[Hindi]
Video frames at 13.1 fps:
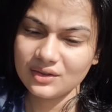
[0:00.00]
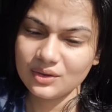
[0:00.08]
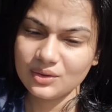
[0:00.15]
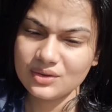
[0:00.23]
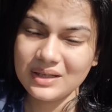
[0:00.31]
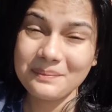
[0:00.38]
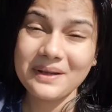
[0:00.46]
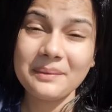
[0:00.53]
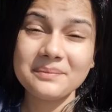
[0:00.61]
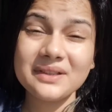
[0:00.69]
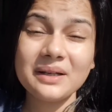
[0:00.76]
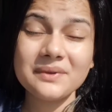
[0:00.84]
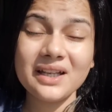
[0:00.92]
तो सबके
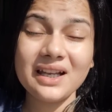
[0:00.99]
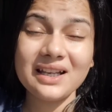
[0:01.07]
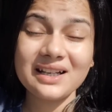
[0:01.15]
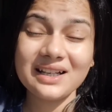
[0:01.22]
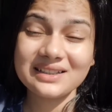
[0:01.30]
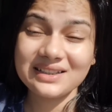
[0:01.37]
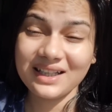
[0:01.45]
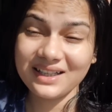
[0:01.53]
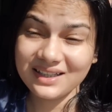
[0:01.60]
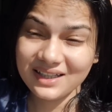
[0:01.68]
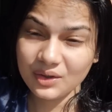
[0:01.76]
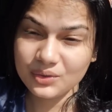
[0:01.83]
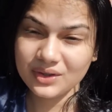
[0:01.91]
अपने अपने अलग अलग
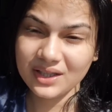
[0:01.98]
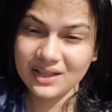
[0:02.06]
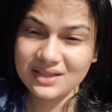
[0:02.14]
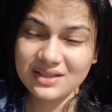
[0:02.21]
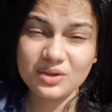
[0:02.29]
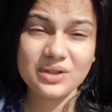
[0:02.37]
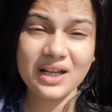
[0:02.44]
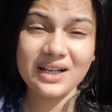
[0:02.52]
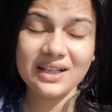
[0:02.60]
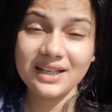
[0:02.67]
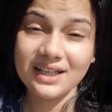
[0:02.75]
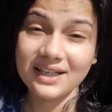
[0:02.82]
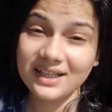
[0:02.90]
तरीके होते हैं नज़र
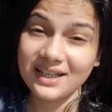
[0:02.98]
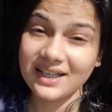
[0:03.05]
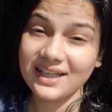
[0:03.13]
उतारने के लेकिन